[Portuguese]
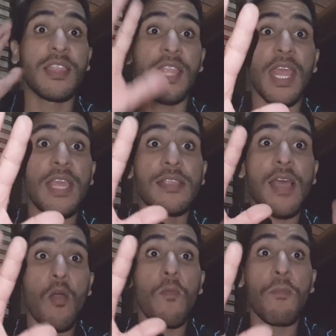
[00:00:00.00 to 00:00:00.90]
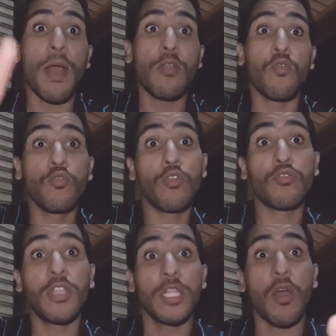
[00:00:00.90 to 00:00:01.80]
3 a 1 para o
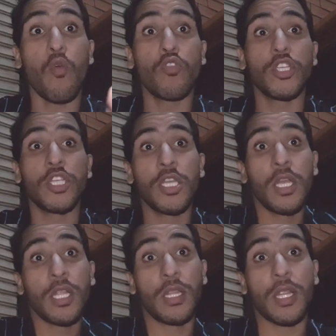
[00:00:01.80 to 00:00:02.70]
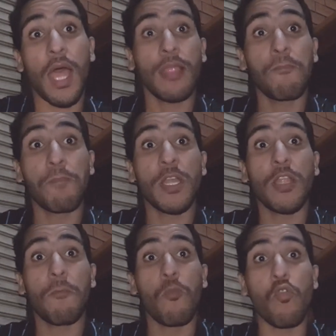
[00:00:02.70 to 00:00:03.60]
Londrina hoje. Lá em
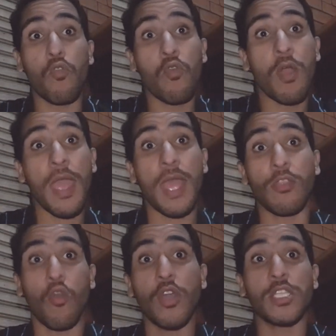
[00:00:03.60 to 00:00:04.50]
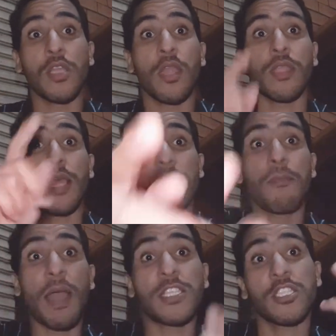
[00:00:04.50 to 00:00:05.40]
Pernambuco. É nóis. Trazer
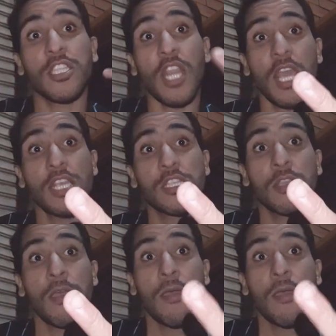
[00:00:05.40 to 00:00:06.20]
mais 3